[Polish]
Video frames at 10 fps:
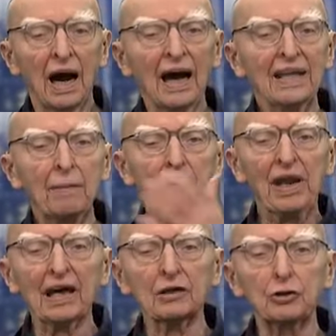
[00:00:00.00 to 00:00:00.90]
A nie
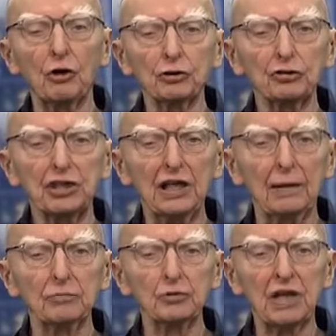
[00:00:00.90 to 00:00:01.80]
byle kto, kto się
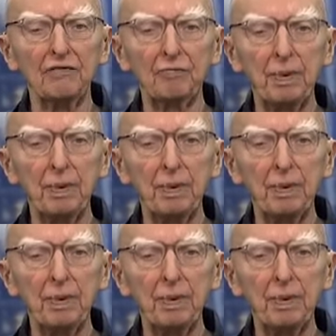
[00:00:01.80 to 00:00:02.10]
nam tutaj